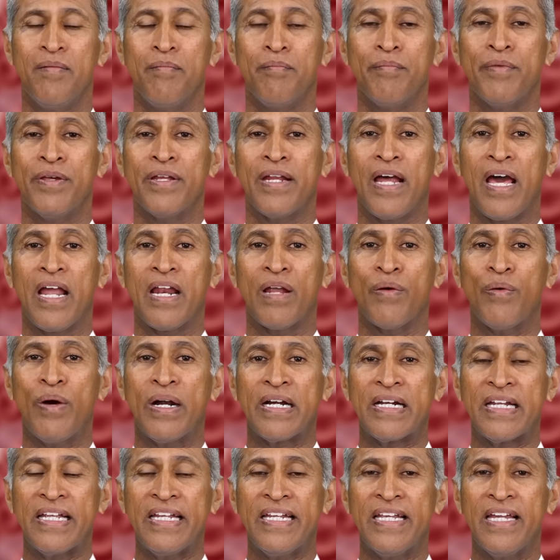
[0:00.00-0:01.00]
మీరు
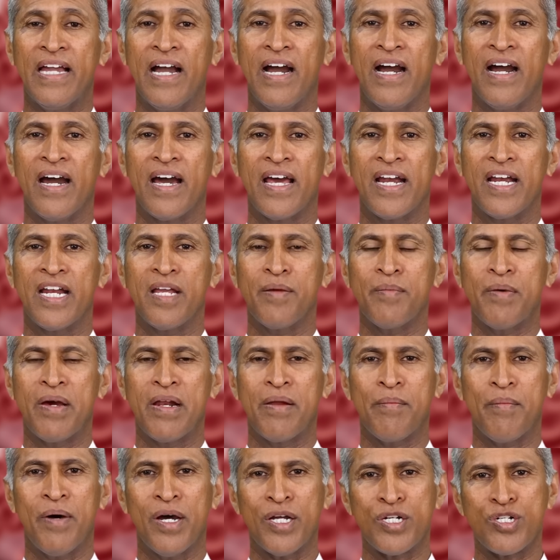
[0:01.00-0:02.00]
అలవాట్లని ఆహార
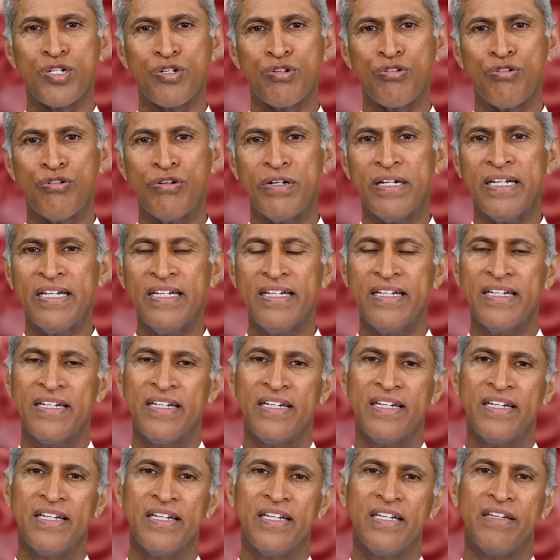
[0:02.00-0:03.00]
నియమాలు మార్చుకోండి
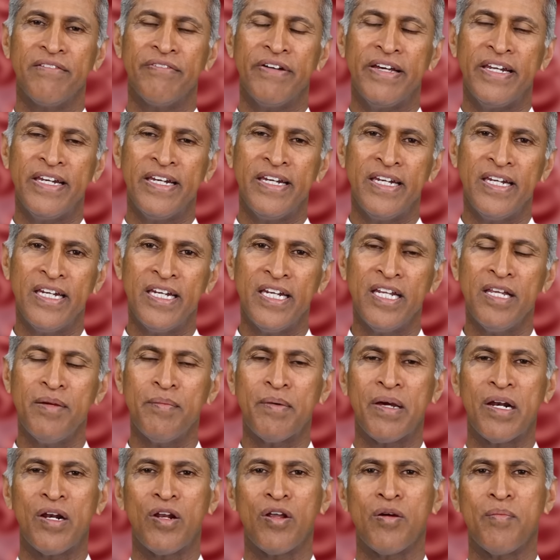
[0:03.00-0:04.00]
ఇవన్నీ
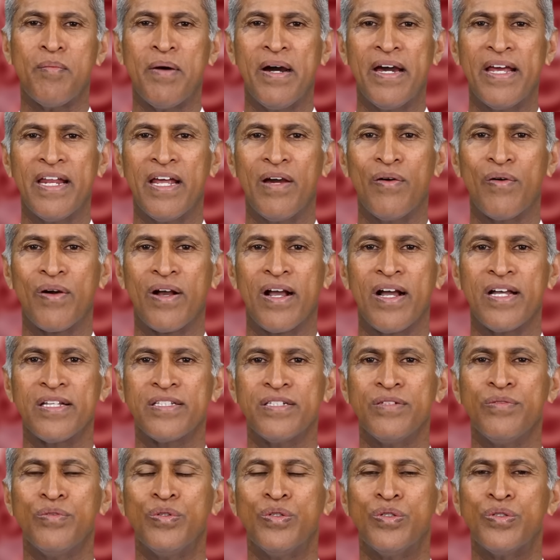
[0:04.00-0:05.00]
మనలో మారే
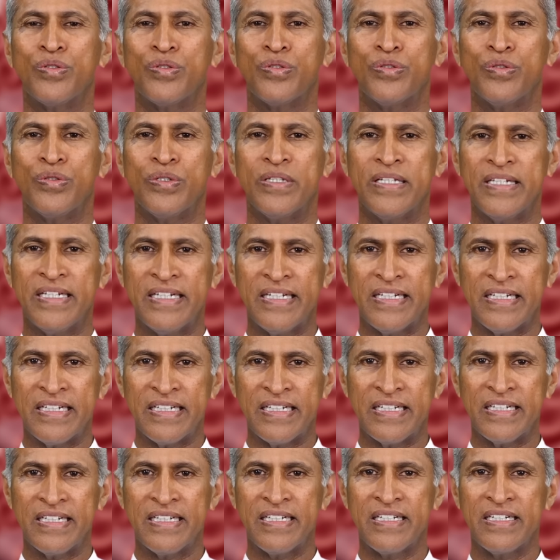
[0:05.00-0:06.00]
అవకాశం ఉంటుంది
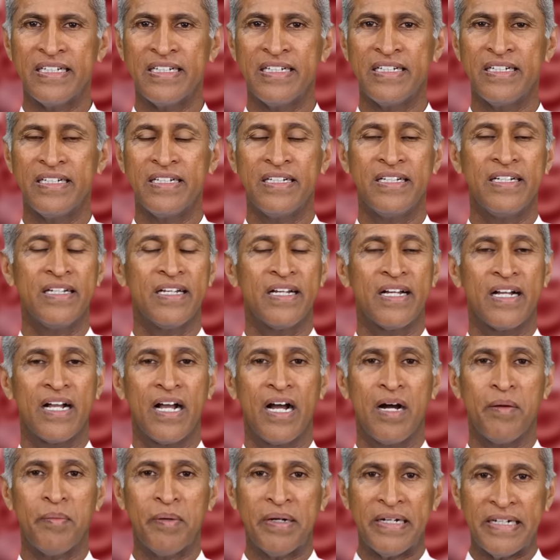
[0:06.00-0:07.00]

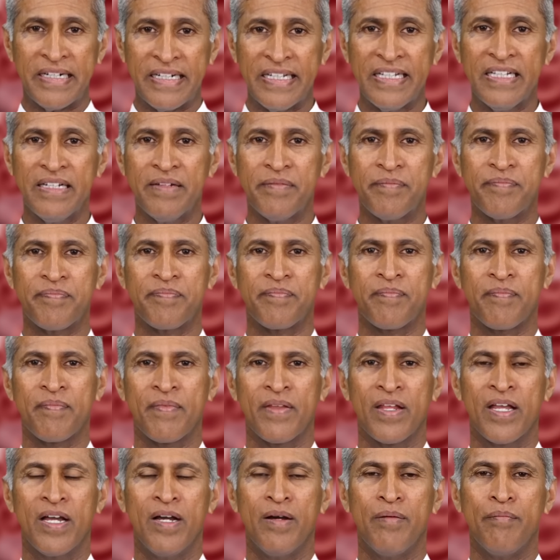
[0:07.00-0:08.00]
కాబట్టి
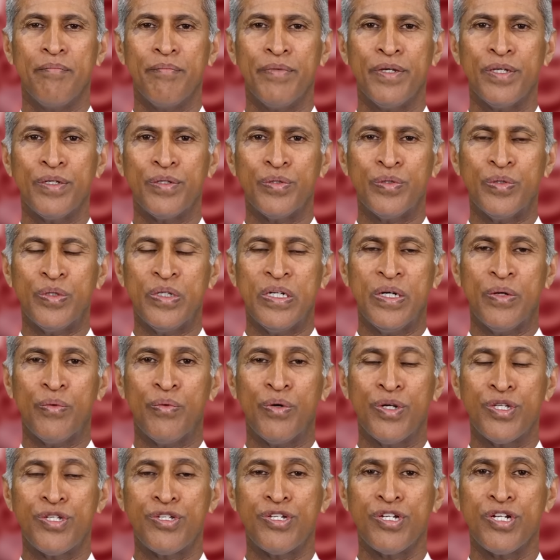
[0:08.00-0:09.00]
మీరు
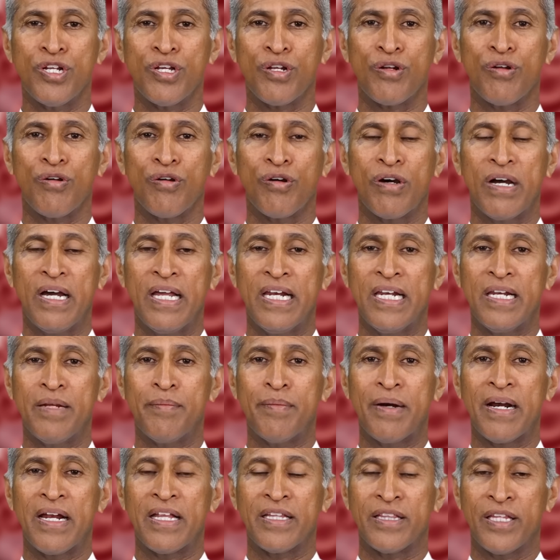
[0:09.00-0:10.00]
వచ్చిన రోగాల్ని
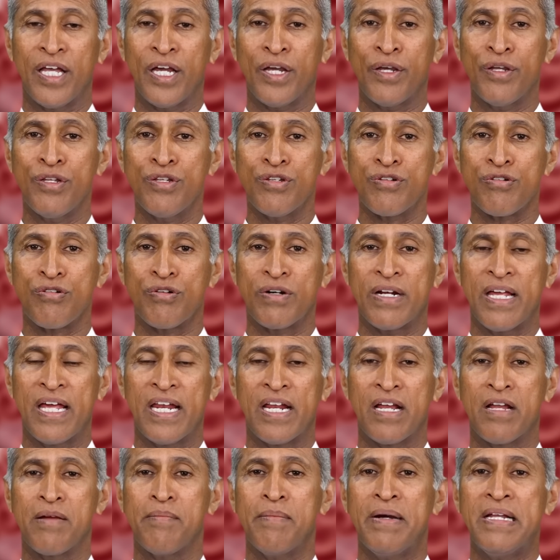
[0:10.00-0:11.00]
మళ్ళీ
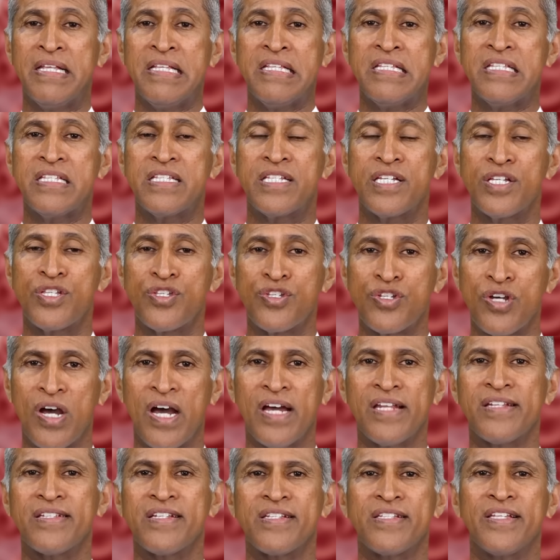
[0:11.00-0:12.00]
తగ్గించుకోవడానికి మంచి
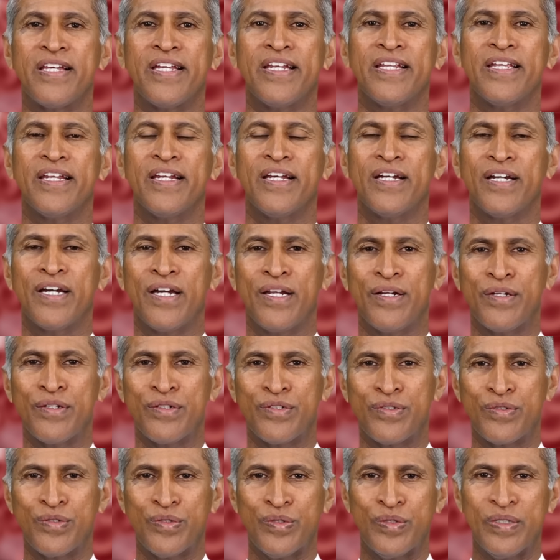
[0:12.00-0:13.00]
ఛాన్స్ శరీరం
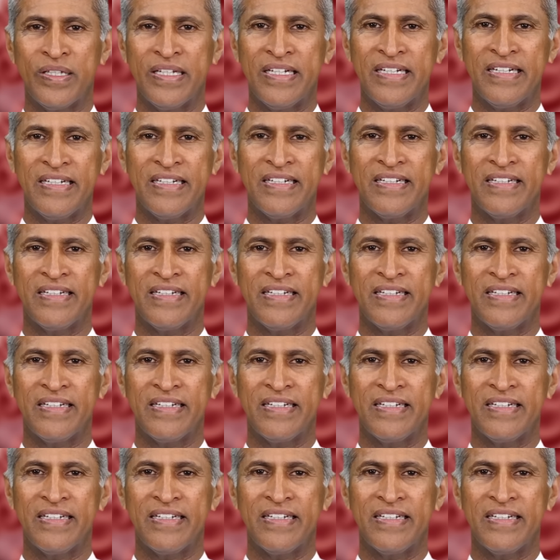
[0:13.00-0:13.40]
కలిగిస్తుంది